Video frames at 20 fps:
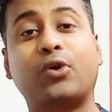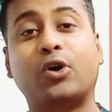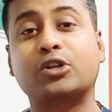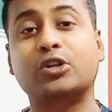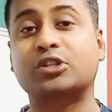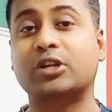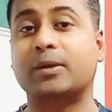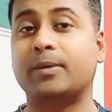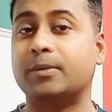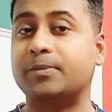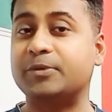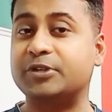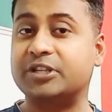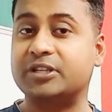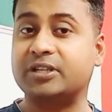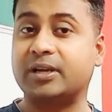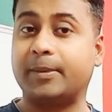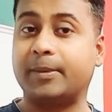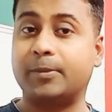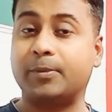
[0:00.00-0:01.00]
ফর্সা এবং
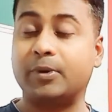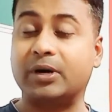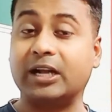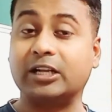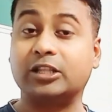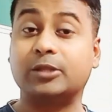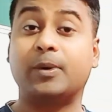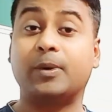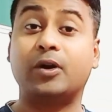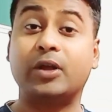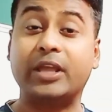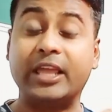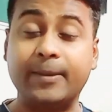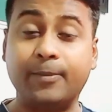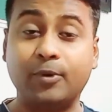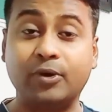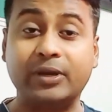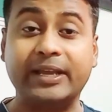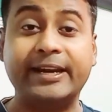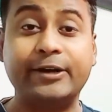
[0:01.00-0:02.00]
বিশ্বাস আমার উপর রাখতে পারো এবং